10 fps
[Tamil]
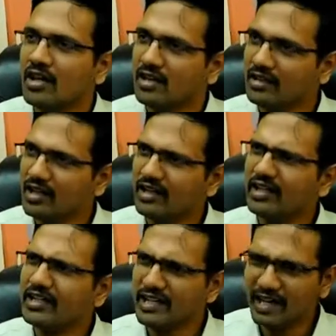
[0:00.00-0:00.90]
இதில் இருக்க
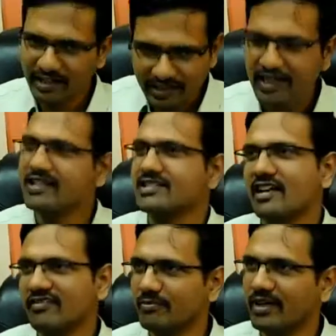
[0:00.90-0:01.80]
என்டையர்
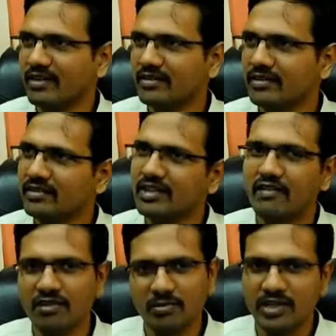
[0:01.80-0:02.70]
ஸ்டாஃப்மே தே
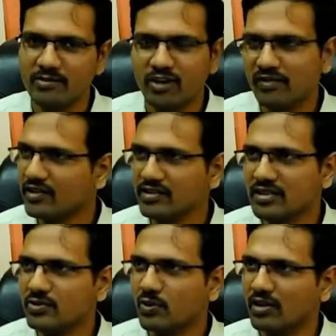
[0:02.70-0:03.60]
வில் பி இன்வால்வ் இன்
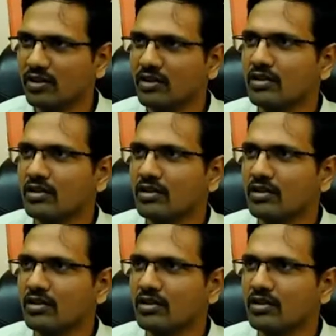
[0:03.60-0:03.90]
திஸ் ஒர்க்